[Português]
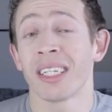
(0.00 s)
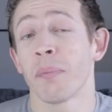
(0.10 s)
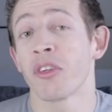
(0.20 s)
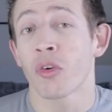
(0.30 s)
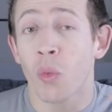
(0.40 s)

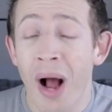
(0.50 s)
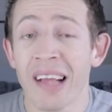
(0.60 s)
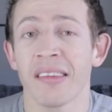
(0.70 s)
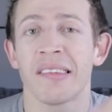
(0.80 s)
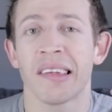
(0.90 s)
depois de
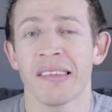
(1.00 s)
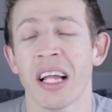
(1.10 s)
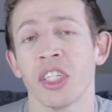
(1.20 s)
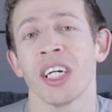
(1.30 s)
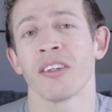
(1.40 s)
quase
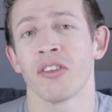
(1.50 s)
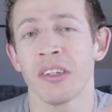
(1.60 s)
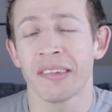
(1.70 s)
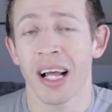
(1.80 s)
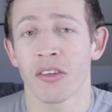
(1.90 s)
17 anos
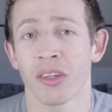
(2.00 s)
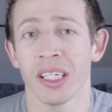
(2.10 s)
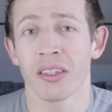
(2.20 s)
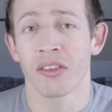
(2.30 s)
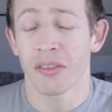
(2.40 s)
nos Estados
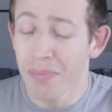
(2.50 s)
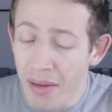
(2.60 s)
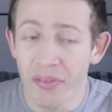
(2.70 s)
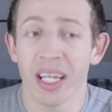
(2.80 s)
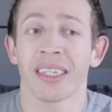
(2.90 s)
Unidos,
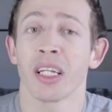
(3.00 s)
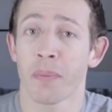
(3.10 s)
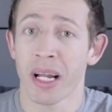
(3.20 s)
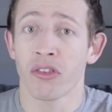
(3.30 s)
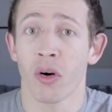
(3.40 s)
minha filha está indo
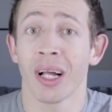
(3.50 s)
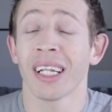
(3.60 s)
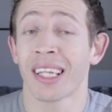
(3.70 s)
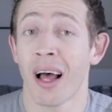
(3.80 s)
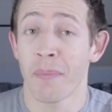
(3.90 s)
para a escola,
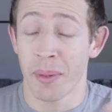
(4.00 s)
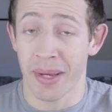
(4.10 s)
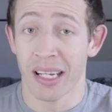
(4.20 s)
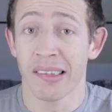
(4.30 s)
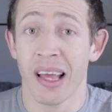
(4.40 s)
ela tá na
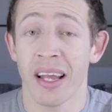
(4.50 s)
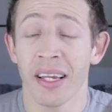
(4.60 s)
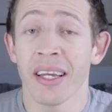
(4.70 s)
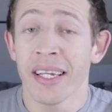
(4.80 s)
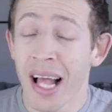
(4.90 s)
primeira série,